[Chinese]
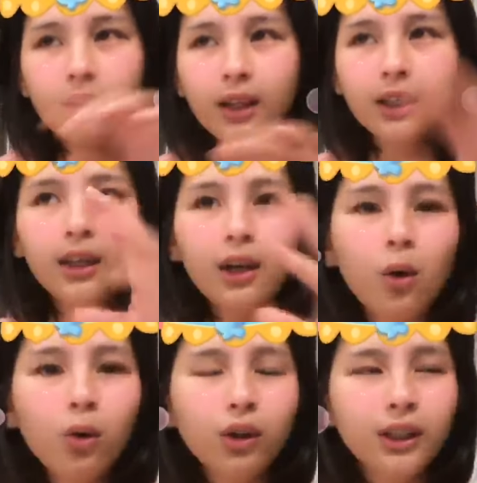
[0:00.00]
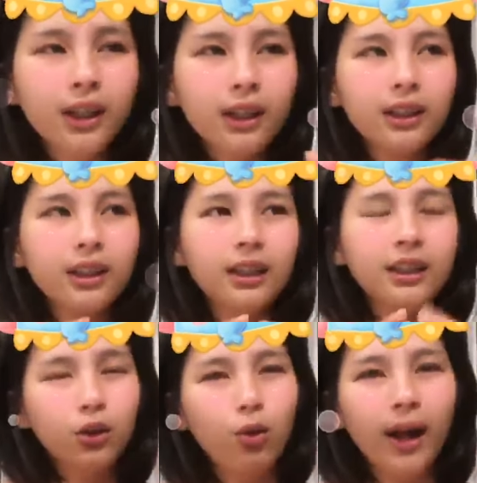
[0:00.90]
一个 low 一个一个一
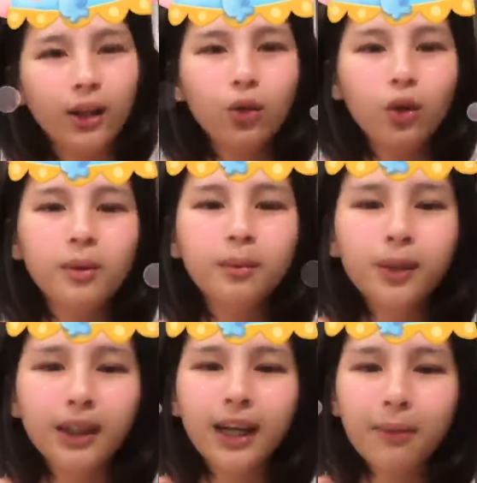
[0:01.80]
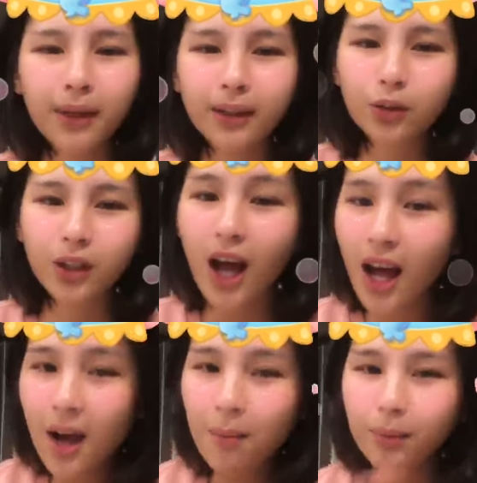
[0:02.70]
个团队，我们不能让别人觉得啊
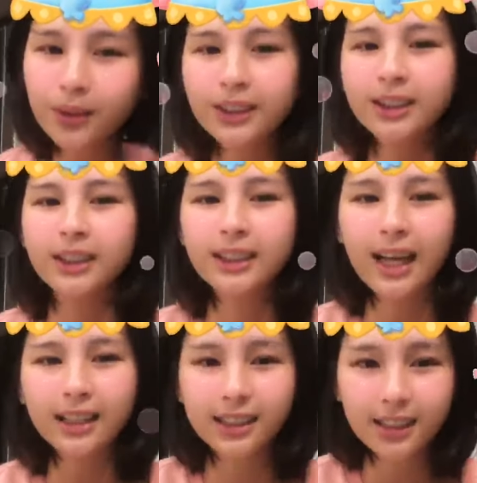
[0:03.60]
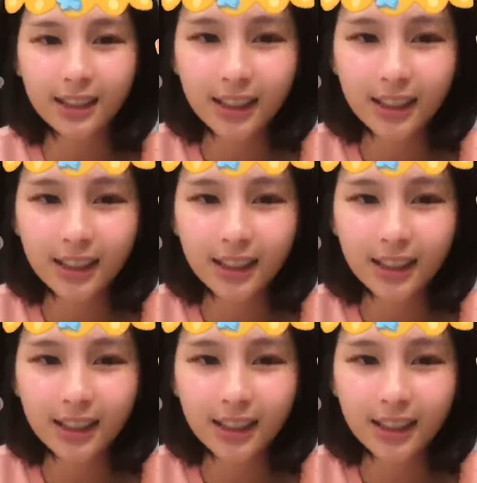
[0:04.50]
不行这样子。